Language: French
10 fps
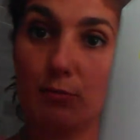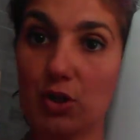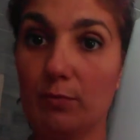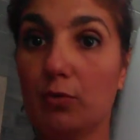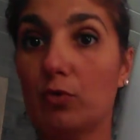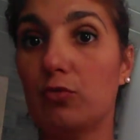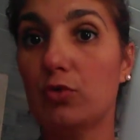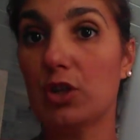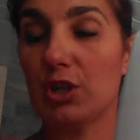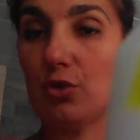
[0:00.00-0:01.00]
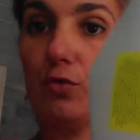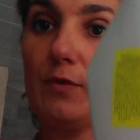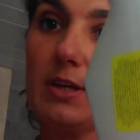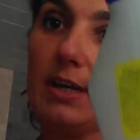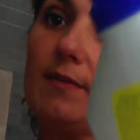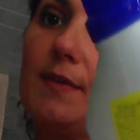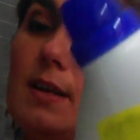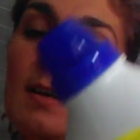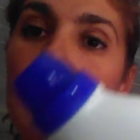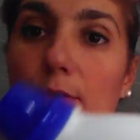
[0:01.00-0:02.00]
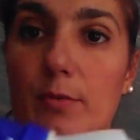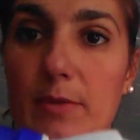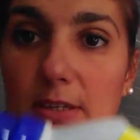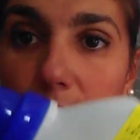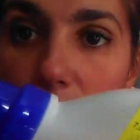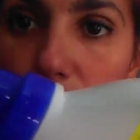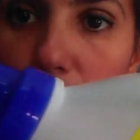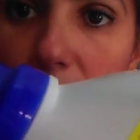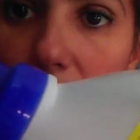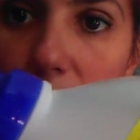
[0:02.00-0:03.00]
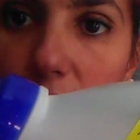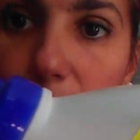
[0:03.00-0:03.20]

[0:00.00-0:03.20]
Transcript: Moi j'aime beaucoup. J'achète souvent les refills à remettre dans les bouteilles.